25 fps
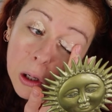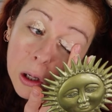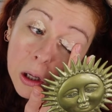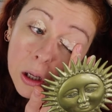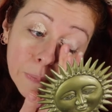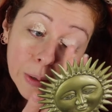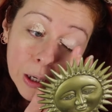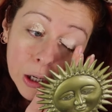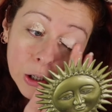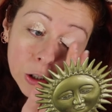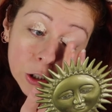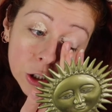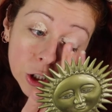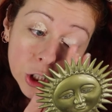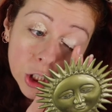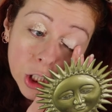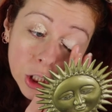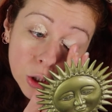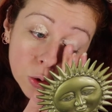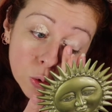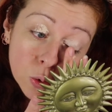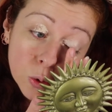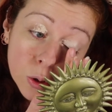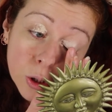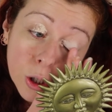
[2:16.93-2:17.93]
Ma non ho
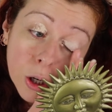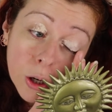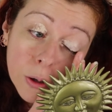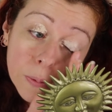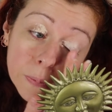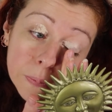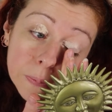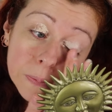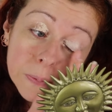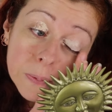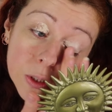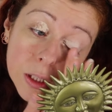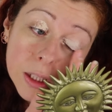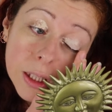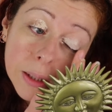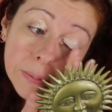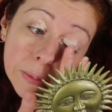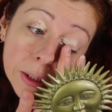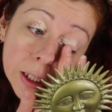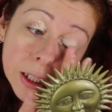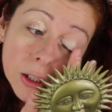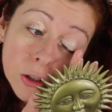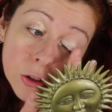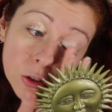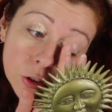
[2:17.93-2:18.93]
ceduto,
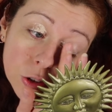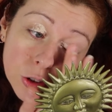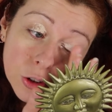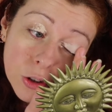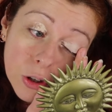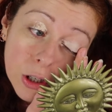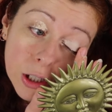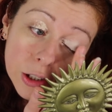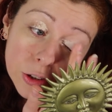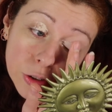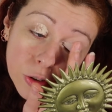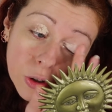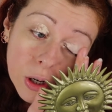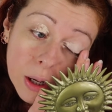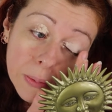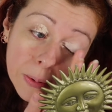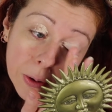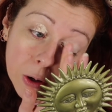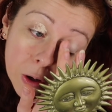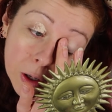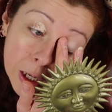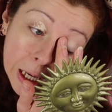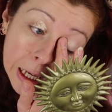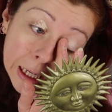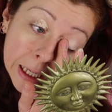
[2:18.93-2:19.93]
ditemi che non sono la sola
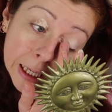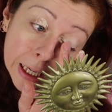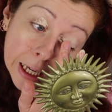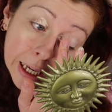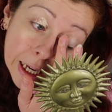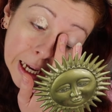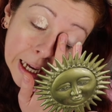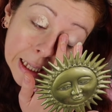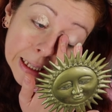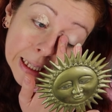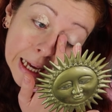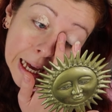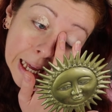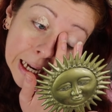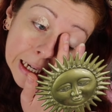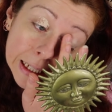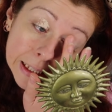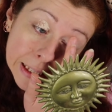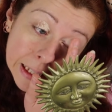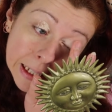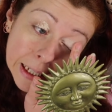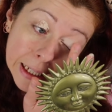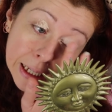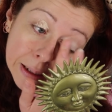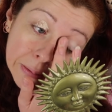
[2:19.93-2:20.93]
però che anche ad
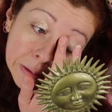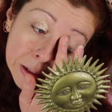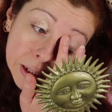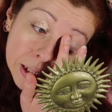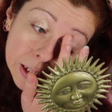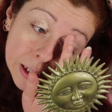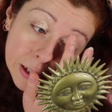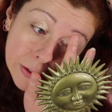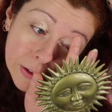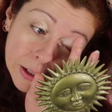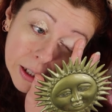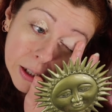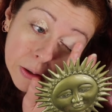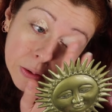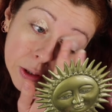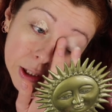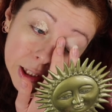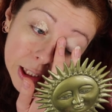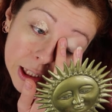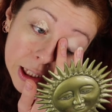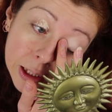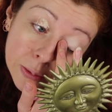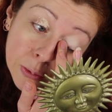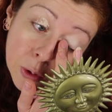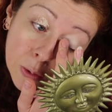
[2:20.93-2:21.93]
altri capita di avere
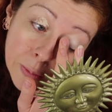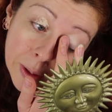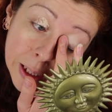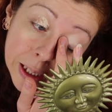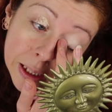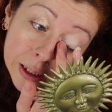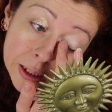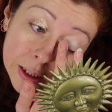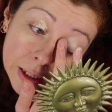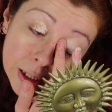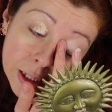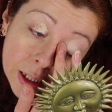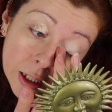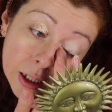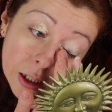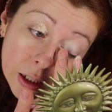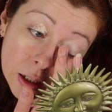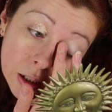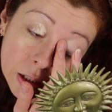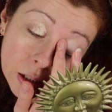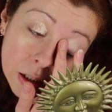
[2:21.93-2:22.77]
questi momenti,